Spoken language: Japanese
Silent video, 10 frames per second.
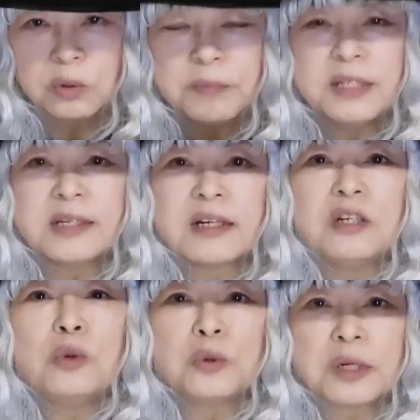面積が
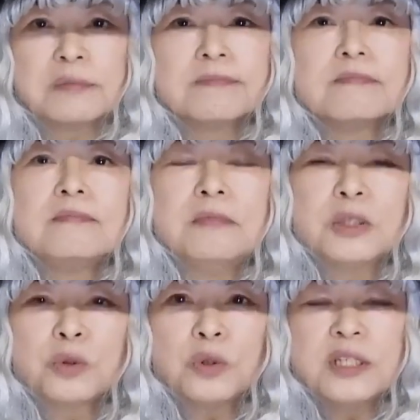広くなる、まあ、
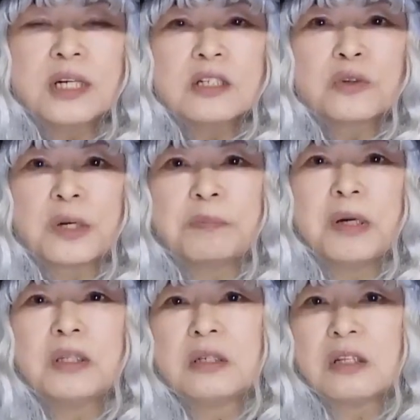そこに酸素がいっ
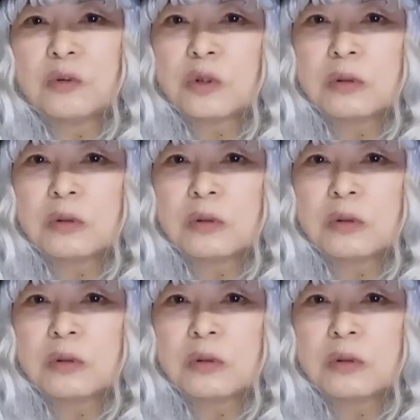ぱいあの、